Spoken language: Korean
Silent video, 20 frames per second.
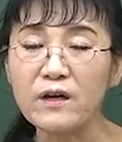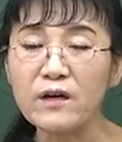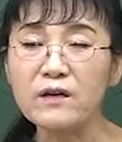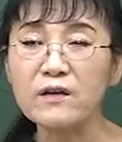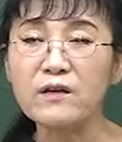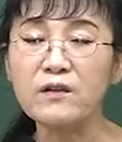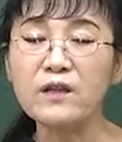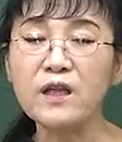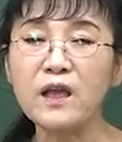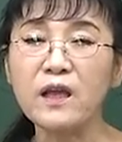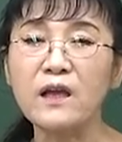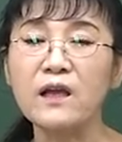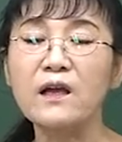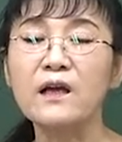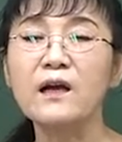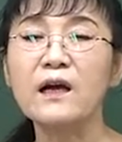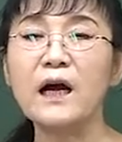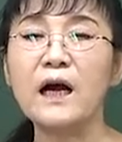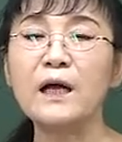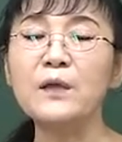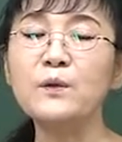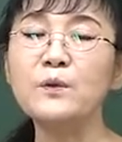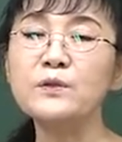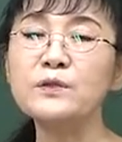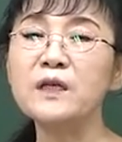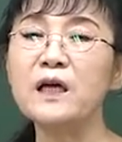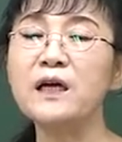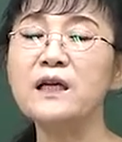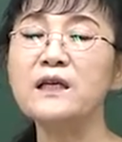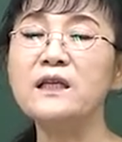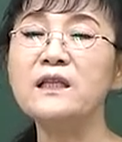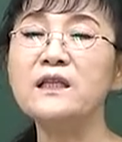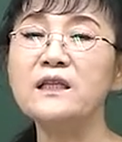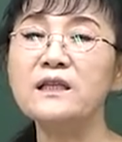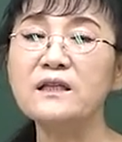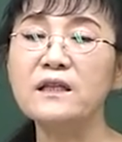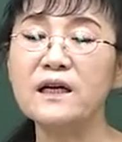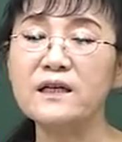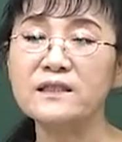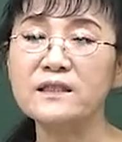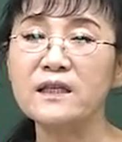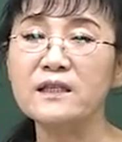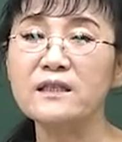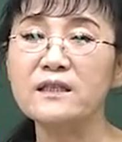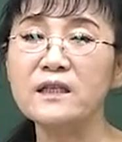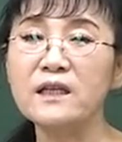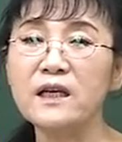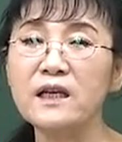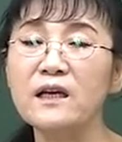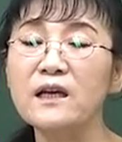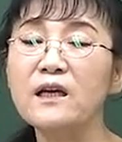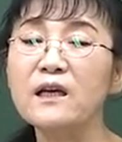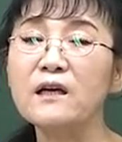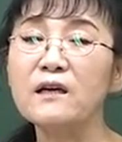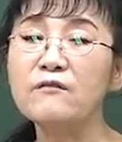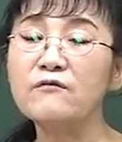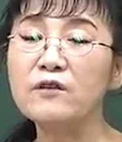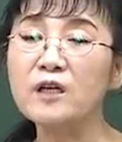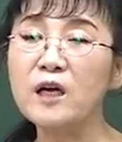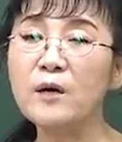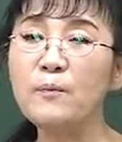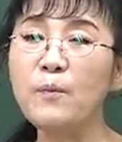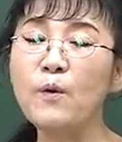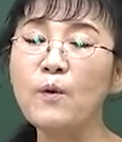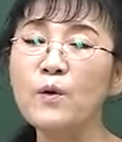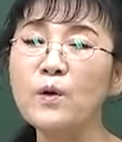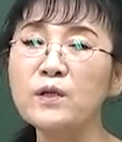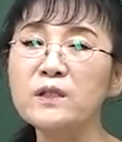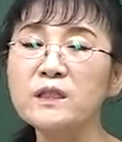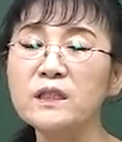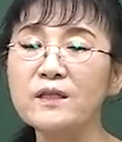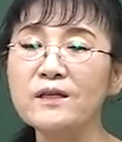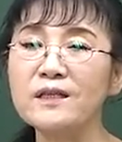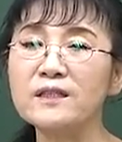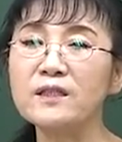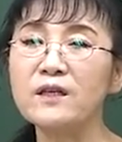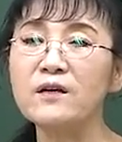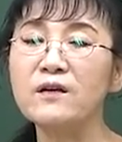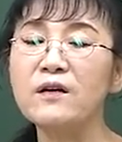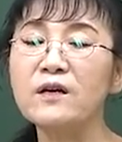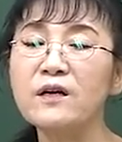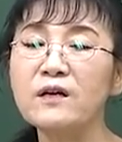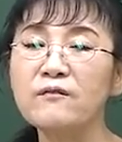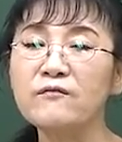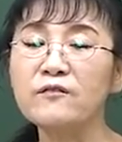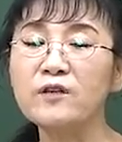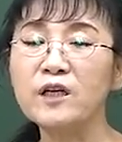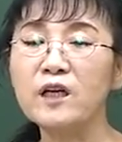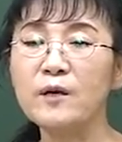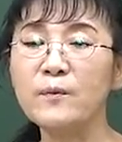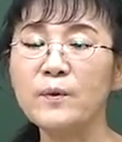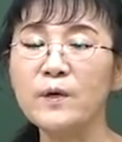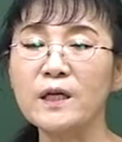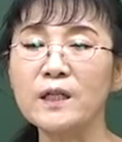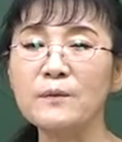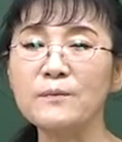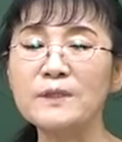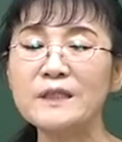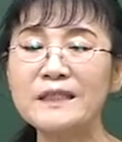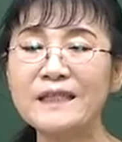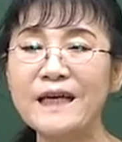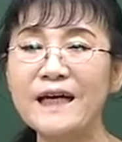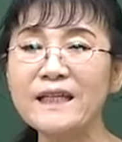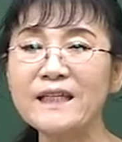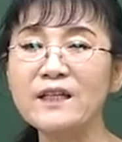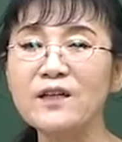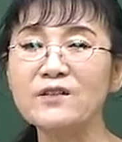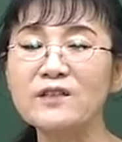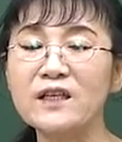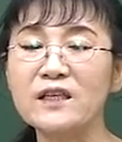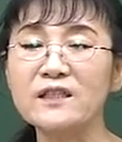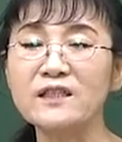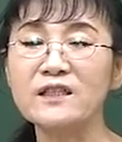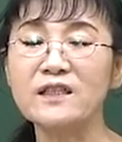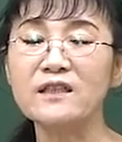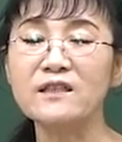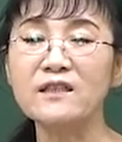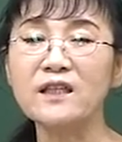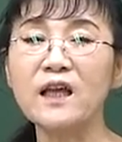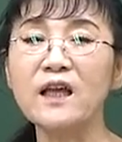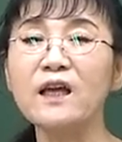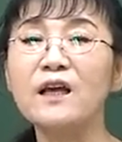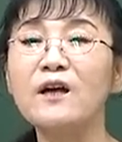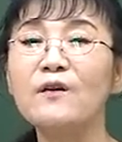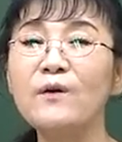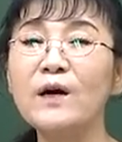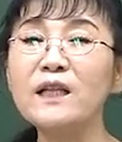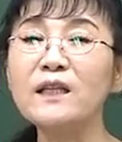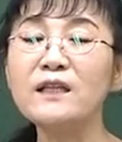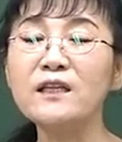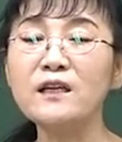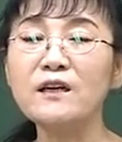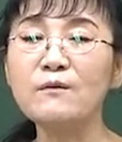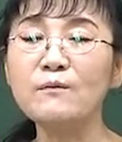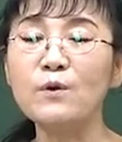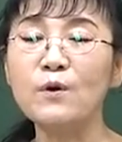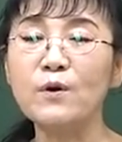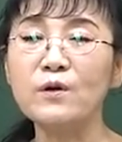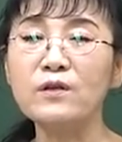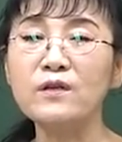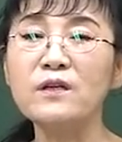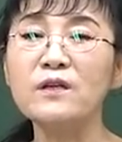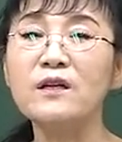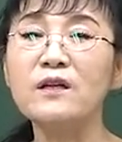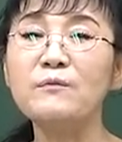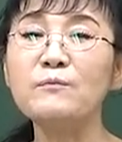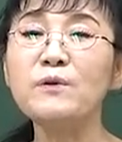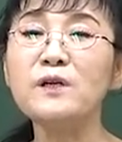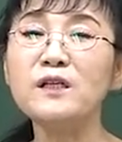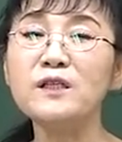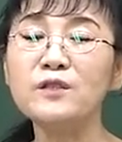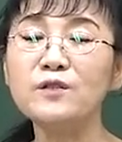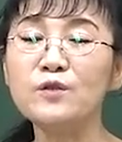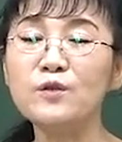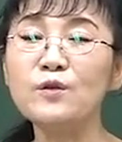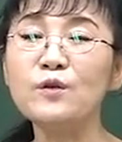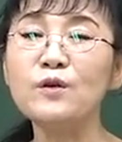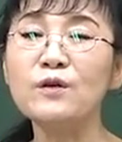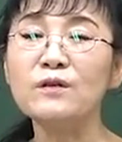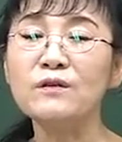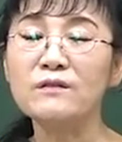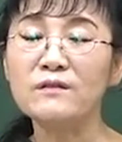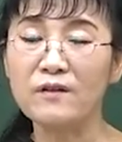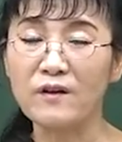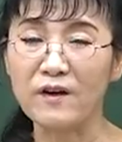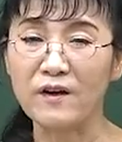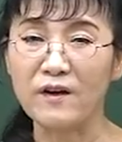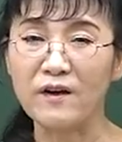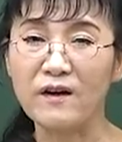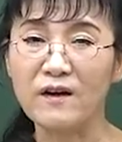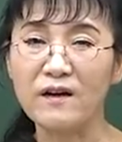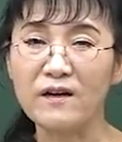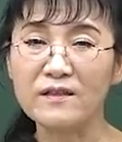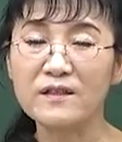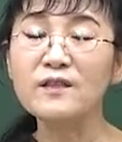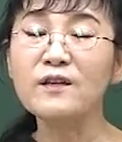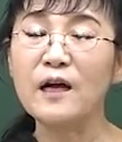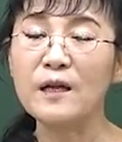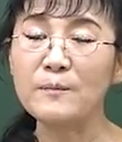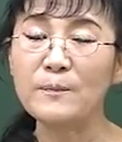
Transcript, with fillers: 그런데 간호사 있는 학생들이 우리가 보건직이라서 우리가 보게 되면 제한 경쟁을 시키는데 환경 보건을 필수로 들어요. 들어봐요.